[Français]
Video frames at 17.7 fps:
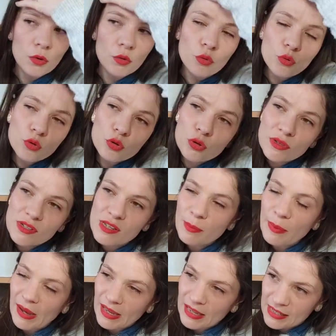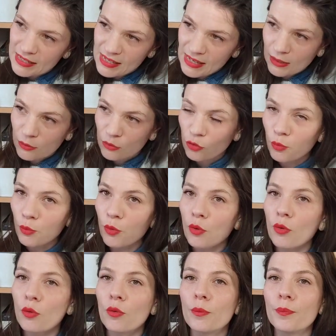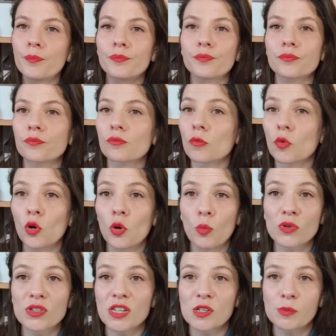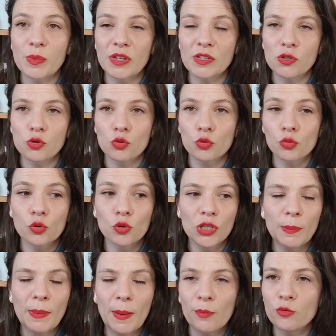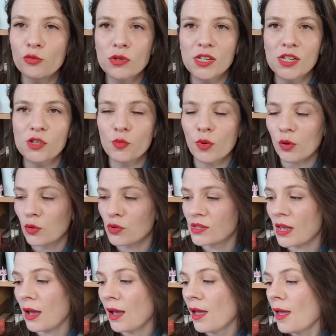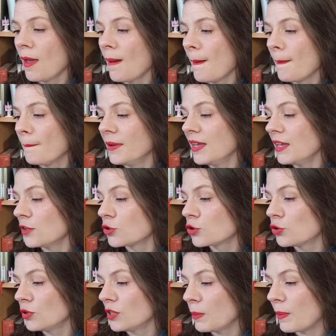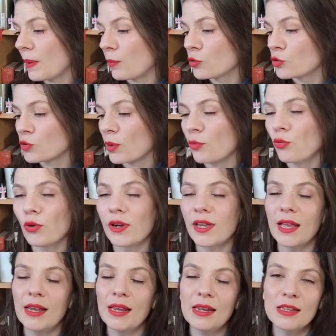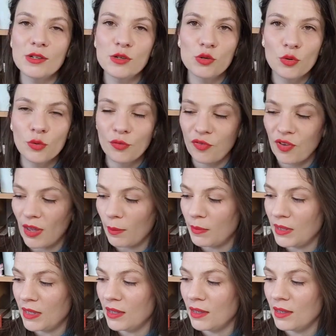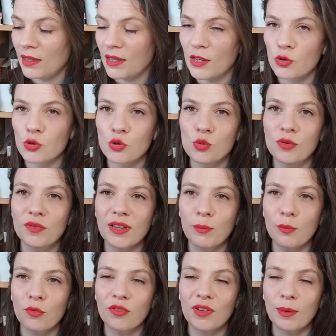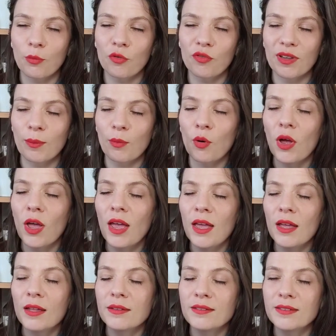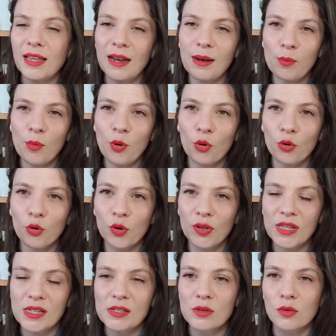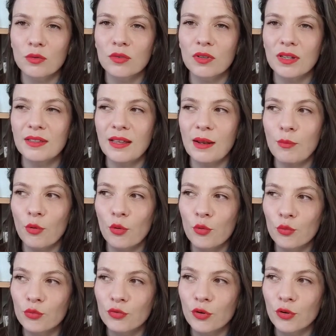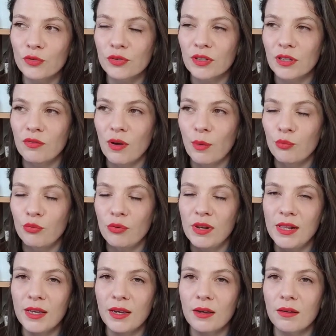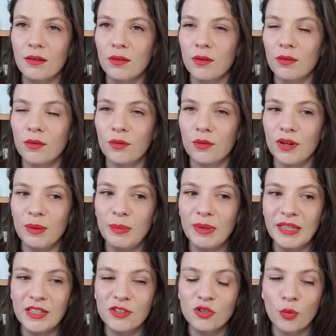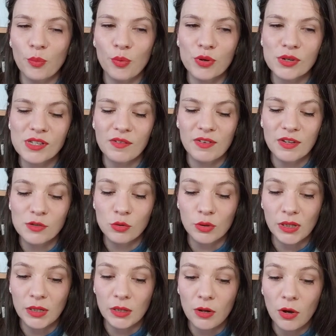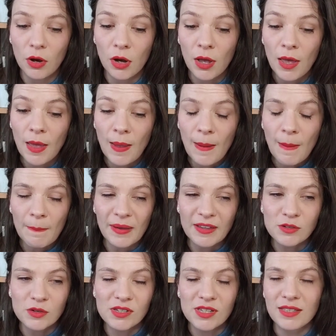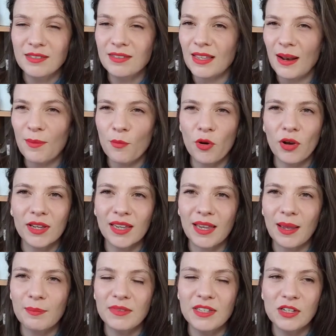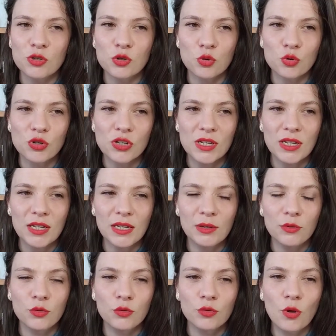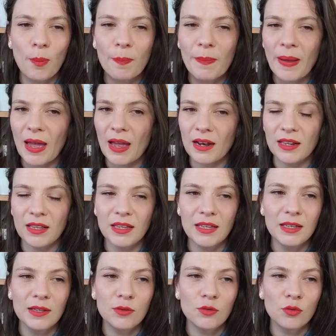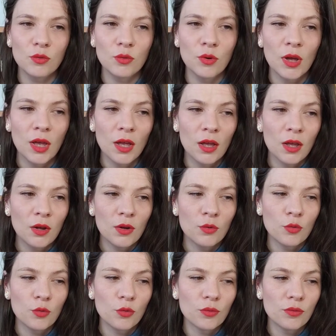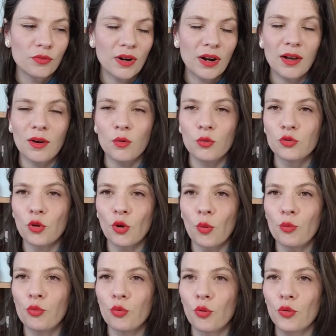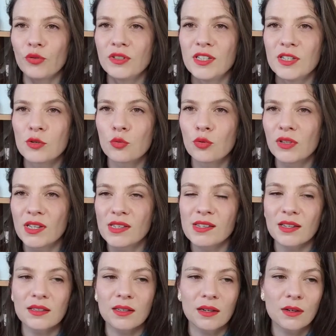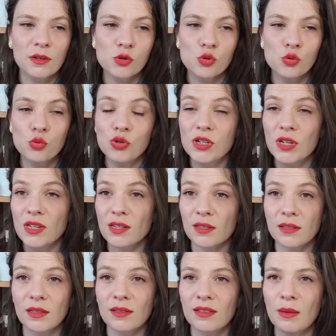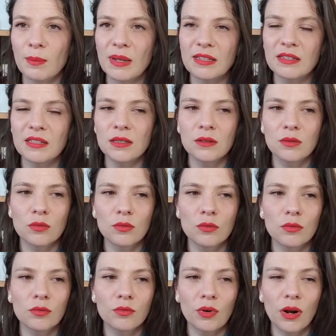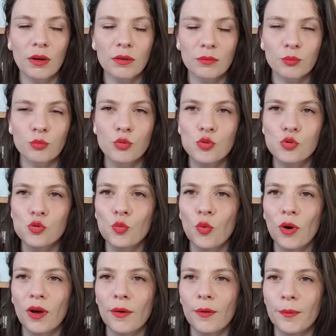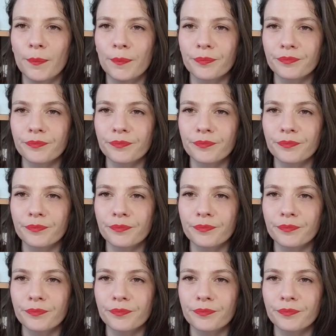Donc je ne sais pas exactement euh, comment ça se passe et je ne connais pas plus l'histoire que ça, mais je n'ai pas besoin pour y aller les yeux fermés et je suis vraiment vraiment vraiment tellement reconnaissante et tellement contente d'avoir pu lire les Becky Chambers avec The Riddler parce que c'est tellement agréable d'échanger, de d'en parler, de euh, voilà, autant pour euh, discuter de certains sujets, certaines thématiques, euh, voilà, plus ou moins